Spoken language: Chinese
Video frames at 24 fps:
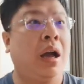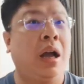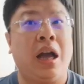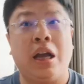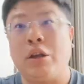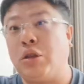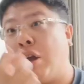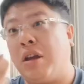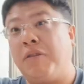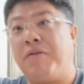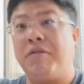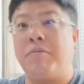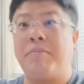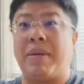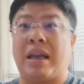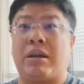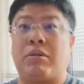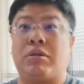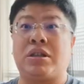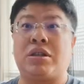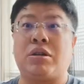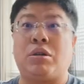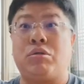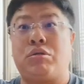哎，对付美
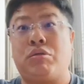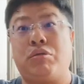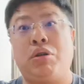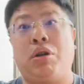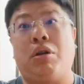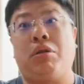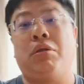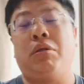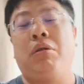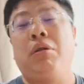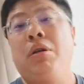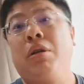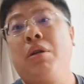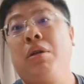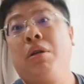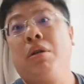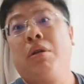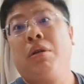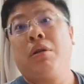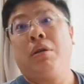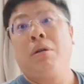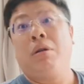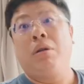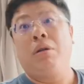国这种忽悠，
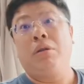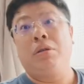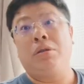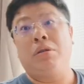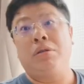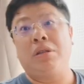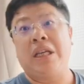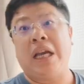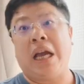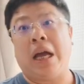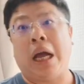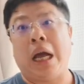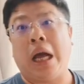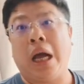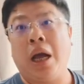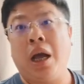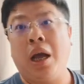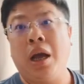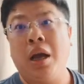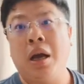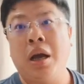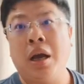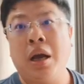就这样啊。